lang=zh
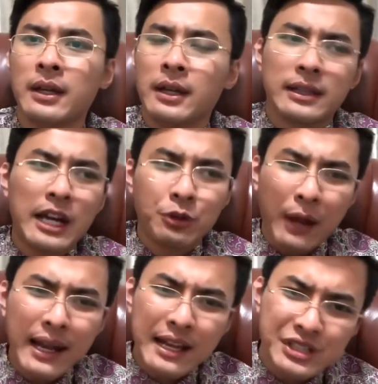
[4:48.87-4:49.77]
那
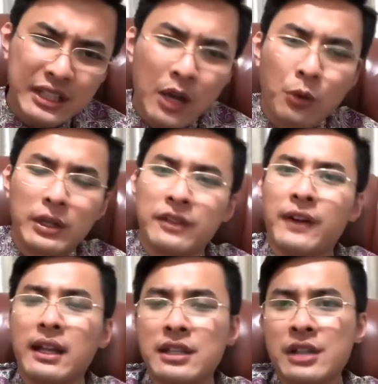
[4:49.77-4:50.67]
原来新达火力
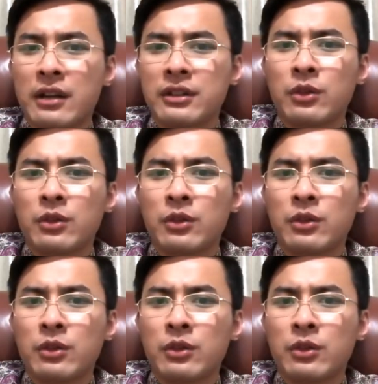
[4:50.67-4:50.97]
发电厂